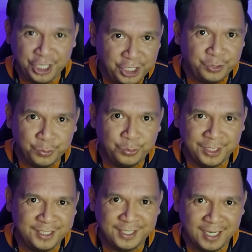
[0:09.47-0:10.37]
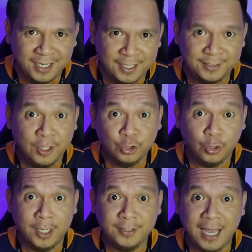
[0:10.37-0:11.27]
Indonesia guys.
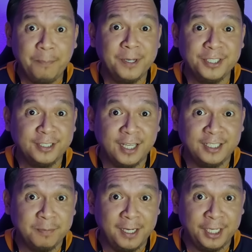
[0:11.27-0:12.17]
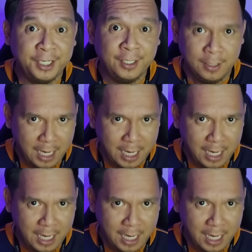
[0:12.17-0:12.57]
So guys, apa cerita di sebalik ini?